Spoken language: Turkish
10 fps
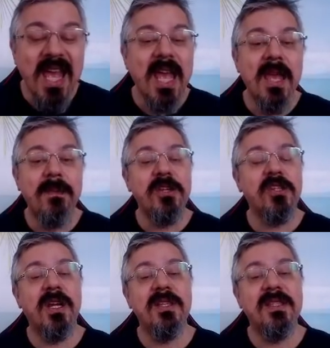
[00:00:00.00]

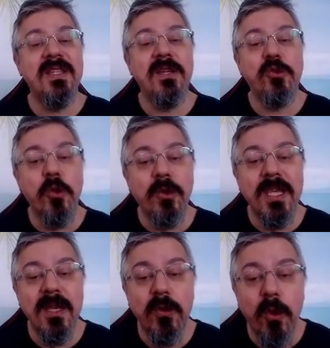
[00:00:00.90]
E5 karesini çok
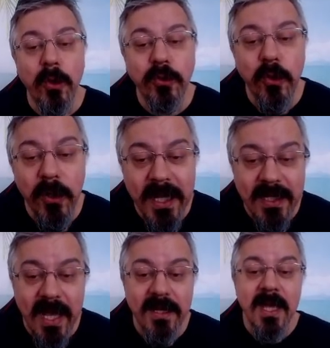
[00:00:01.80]
iyi kontrol
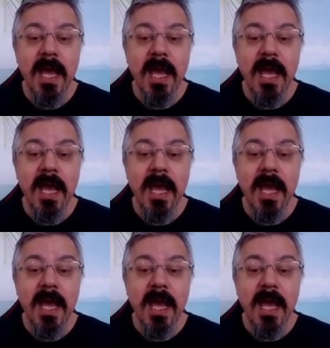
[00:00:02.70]
eder.